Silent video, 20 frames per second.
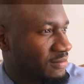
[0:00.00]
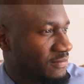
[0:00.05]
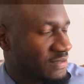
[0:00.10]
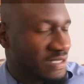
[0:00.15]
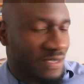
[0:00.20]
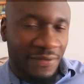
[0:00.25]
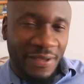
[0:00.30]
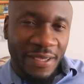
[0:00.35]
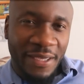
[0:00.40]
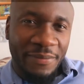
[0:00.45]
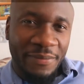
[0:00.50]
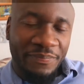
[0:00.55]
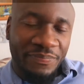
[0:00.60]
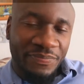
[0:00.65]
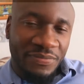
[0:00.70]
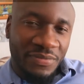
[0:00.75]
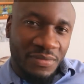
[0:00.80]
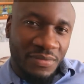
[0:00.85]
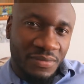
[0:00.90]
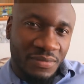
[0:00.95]
Vous savez,
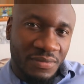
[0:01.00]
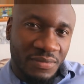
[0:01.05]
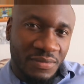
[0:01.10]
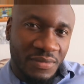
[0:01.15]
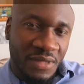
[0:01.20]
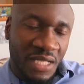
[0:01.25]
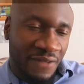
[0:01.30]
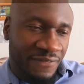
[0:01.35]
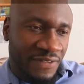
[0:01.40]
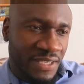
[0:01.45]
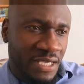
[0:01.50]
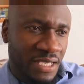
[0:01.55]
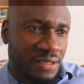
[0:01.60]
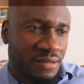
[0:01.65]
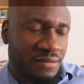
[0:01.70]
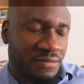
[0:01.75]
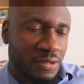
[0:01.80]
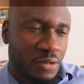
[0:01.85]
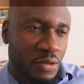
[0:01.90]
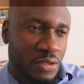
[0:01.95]
la vie
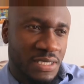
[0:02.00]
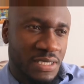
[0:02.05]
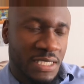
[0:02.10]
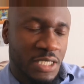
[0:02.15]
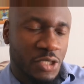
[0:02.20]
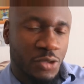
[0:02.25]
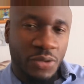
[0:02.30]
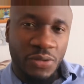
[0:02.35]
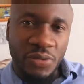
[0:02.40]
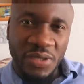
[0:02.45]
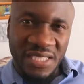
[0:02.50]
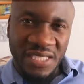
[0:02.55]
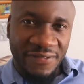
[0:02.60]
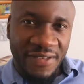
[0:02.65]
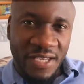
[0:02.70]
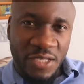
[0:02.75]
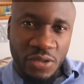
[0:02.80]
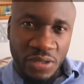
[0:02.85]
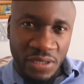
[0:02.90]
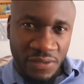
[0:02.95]
est constituée de
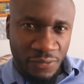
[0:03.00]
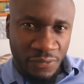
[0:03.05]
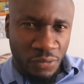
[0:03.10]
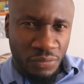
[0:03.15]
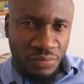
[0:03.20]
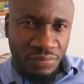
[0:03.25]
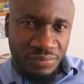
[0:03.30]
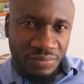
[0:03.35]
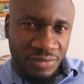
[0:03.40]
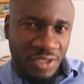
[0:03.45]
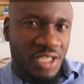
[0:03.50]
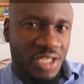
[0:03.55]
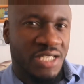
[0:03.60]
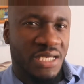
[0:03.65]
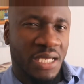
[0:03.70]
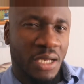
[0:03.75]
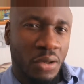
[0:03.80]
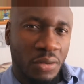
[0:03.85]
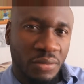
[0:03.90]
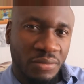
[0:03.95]
divers niveaux,
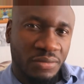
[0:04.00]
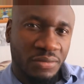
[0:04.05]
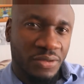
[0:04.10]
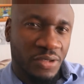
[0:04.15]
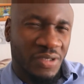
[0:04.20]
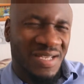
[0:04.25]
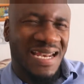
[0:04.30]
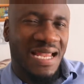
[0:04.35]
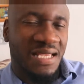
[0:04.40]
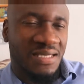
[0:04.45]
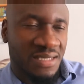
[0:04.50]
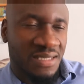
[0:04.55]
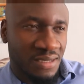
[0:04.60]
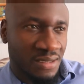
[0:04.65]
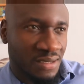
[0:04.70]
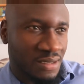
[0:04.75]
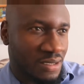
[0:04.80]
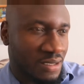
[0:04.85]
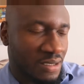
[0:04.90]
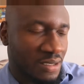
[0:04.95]
d'échelons, de
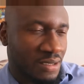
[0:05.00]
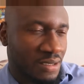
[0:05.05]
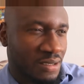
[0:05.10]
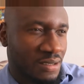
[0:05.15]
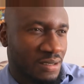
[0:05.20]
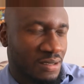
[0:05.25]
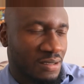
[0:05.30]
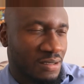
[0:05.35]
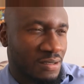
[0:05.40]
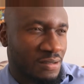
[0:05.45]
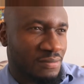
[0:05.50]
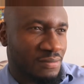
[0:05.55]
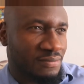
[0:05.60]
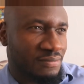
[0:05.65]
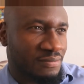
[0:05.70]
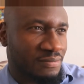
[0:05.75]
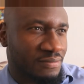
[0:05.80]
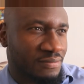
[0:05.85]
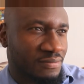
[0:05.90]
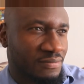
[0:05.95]
classes. Euh,
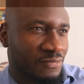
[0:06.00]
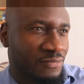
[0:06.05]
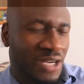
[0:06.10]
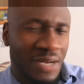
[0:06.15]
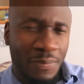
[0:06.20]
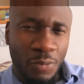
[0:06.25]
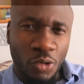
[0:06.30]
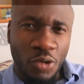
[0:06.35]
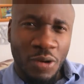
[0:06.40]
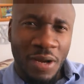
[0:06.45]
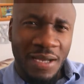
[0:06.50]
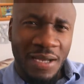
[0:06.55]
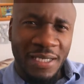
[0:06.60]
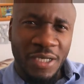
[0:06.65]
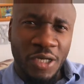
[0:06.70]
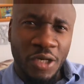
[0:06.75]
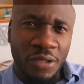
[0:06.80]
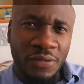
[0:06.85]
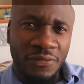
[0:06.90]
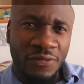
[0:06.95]
voilà pourquoi à
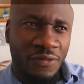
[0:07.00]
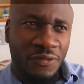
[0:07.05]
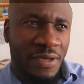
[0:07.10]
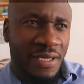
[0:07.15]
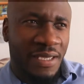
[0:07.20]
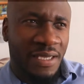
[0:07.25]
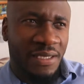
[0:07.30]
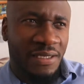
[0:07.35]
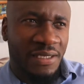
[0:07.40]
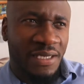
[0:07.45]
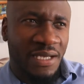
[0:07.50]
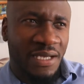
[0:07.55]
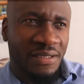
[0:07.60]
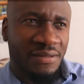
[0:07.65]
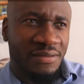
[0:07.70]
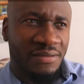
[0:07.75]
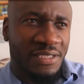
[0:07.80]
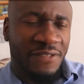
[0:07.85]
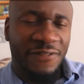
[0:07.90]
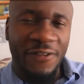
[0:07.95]
l'école, vous voyez, il y
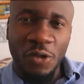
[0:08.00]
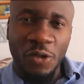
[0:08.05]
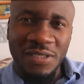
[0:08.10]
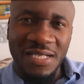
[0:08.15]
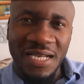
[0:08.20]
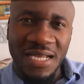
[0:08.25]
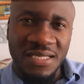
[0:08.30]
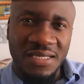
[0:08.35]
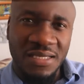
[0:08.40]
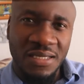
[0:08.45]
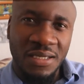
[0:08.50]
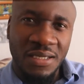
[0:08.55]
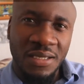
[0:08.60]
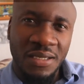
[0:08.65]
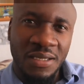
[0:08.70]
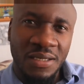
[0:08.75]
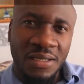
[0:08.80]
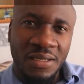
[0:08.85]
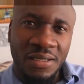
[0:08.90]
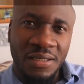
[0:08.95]
a différentes classes.
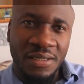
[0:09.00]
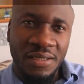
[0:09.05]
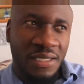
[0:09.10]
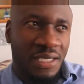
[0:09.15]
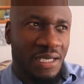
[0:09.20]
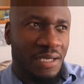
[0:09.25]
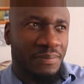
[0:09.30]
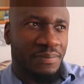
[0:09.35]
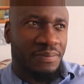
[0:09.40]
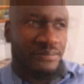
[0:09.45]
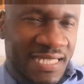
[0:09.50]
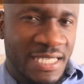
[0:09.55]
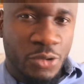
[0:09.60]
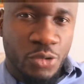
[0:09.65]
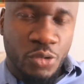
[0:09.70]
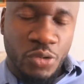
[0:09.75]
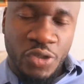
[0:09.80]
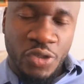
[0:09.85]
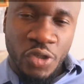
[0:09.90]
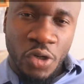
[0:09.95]
Il y a des
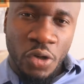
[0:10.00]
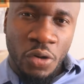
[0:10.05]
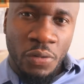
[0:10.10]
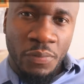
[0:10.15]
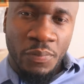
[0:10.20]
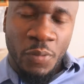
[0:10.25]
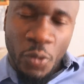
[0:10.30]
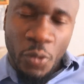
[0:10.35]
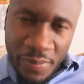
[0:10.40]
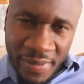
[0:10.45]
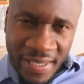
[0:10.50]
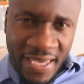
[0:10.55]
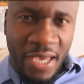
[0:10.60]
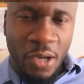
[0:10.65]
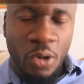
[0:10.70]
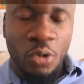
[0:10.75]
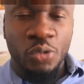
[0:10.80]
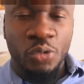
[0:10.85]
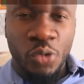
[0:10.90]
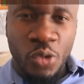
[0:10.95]
étudiants en
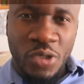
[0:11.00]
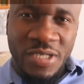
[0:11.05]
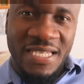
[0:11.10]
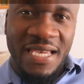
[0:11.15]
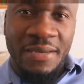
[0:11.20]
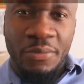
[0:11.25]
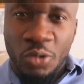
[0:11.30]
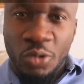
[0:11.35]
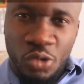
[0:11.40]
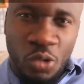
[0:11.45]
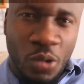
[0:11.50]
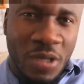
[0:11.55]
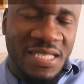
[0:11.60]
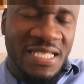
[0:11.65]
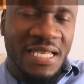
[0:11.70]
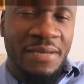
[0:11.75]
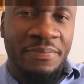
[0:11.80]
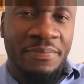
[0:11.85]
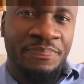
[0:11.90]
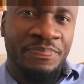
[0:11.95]
première, en deuxième, en
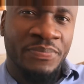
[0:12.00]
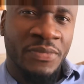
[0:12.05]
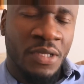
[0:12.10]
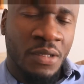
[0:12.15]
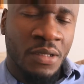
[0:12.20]
troisième.